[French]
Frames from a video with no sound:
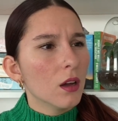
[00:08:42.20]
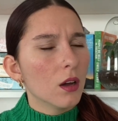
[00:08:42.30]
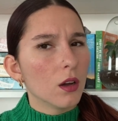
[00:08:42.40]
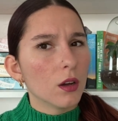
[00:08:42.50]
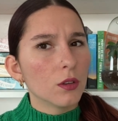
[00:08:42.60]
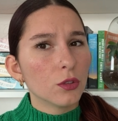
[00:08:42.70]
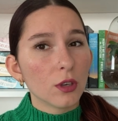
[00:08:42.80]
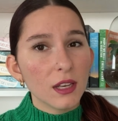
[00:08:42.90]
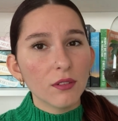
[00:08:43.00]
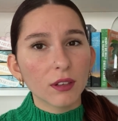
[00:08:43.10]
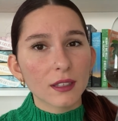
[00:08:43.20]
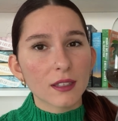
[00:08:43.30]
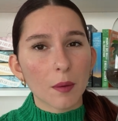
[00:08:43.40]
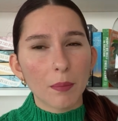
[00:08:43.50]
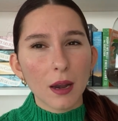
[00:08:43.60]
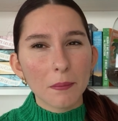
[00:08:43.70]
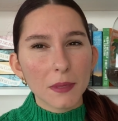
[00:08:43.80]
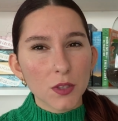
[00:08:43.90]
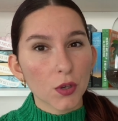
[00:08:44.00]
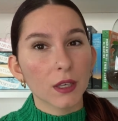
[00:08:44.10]
euh, de livre qui s'appelle
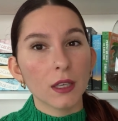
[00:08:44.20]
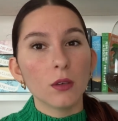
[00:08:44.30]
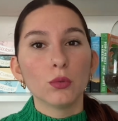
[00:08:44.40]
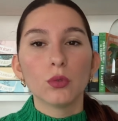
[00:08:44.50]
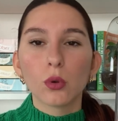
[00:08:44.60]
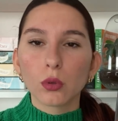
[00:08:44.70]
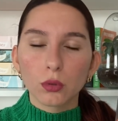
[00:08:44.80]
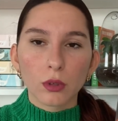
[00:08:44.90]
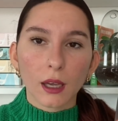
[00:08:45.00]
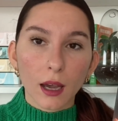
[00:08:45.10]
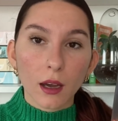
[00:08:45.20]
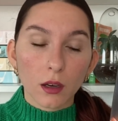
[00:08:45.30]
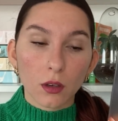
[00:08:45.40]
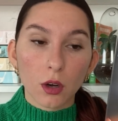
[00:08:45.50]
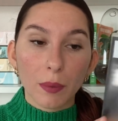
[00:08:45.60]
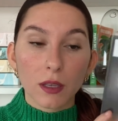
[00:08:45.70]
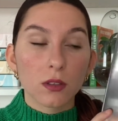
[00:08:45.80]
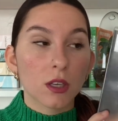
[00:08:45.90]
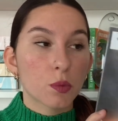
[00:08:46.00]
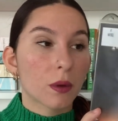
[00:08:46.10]
Misery, ou dont en tout cas euh, le
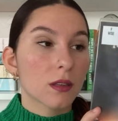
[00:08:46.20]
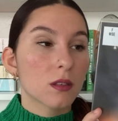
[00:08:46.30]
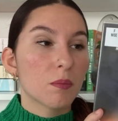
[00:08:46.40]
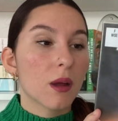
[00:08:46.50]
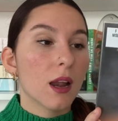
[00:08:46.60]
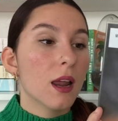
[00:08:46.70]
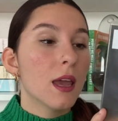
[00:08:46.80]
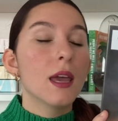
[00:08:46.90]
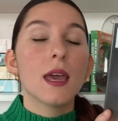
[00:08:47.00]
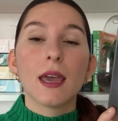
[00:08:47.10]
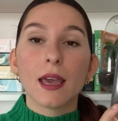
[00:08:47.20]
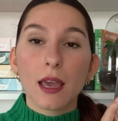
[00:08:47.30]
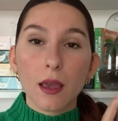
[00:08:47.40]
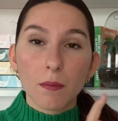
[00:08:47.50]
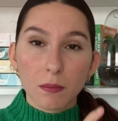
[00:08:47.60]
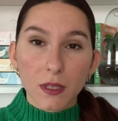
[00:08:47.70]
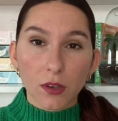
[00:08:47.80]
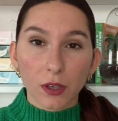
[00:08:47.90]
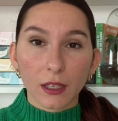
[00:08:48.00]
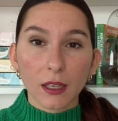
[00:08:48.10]
personnage principal est
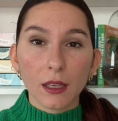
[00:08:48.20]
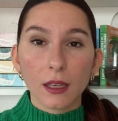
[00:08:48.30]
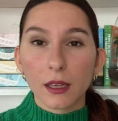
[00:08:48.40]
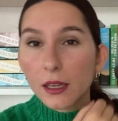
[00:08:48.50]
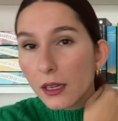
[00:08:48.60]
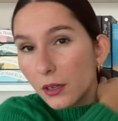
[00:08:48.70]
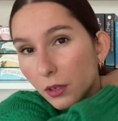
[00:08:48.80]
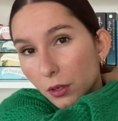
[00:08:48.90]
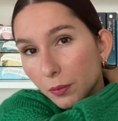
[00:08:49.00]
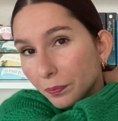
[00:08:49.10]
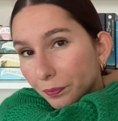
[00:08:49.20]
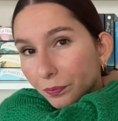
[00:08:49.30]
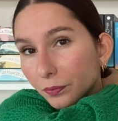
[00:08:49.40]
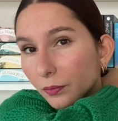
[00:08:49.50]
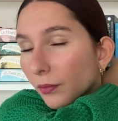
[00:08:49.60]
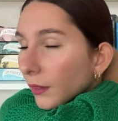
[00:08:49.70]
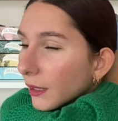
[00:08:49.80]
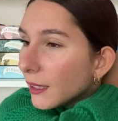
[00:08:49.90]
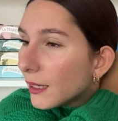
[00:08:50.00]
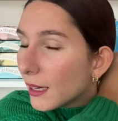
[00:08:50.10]
Misery, et euh,
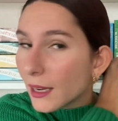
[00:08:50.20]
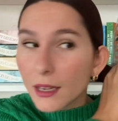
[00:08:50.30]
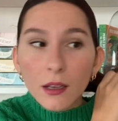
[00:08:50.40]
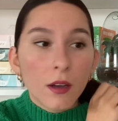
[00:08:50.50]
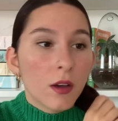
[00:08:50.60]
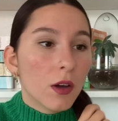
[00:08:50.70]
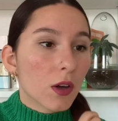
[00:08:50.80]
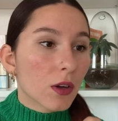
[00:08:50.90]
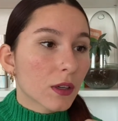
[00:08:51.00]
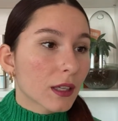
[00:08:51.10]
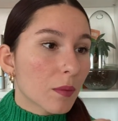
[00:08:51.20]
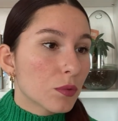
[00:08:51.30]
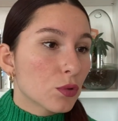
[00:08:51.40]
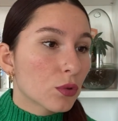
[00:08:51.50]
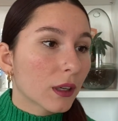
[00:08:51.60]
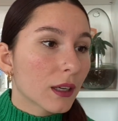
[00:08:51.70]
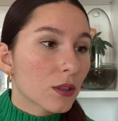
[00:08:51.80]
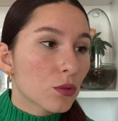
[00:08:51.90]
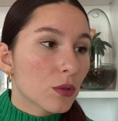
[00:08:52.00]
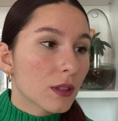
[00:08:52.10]
il est capturé
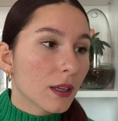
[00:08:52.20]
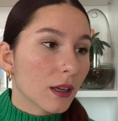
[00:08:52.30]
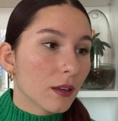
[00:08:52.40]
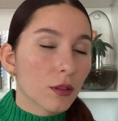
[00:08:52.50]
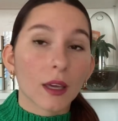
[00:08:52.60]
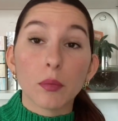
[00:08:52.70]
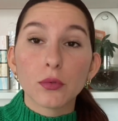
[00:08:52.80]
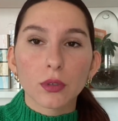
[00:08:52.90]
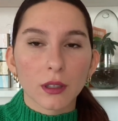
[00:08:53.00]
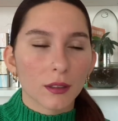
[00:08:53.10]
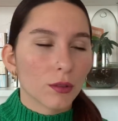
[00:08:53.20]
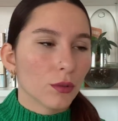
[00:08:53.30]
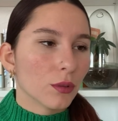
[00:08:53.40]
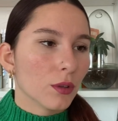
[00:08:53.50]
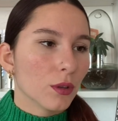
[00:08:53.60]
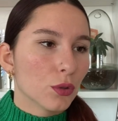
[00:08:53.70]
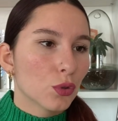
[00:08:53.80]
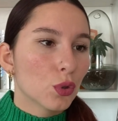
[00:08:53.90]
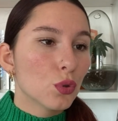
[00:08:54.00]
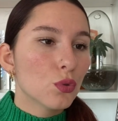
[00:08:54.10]
suite à... capturé, non,
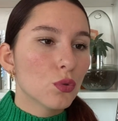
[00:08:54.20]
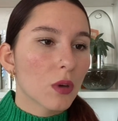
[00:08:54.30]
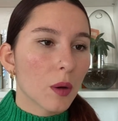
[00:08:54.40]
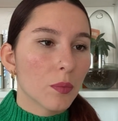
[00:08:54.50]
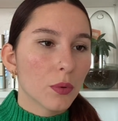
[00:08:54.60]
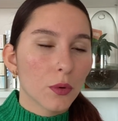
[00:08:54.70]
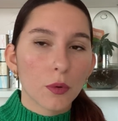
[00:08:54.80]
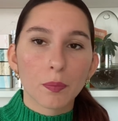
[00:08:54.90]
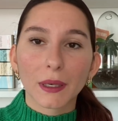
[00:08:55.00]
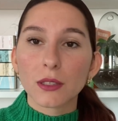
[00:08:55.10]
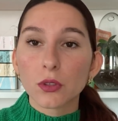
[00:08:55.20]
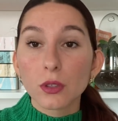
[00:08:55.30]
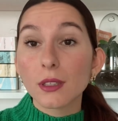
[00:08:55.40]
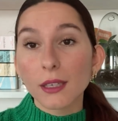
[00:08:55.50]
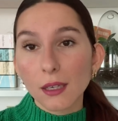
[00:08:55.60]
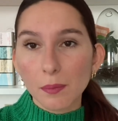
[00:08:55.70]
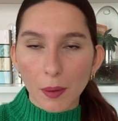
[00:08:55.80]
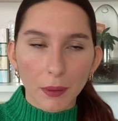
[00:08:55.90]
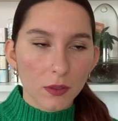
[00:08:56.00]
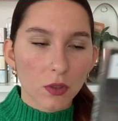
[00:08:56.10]
tenu un peu prisonnier, pas
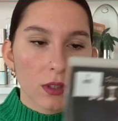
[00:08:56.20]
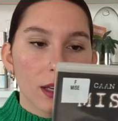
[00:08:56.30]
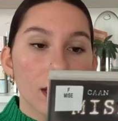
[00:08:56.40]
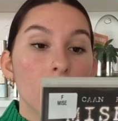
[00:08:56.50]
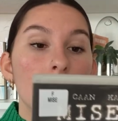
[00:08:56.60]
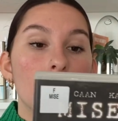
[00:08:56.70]
prisonnier,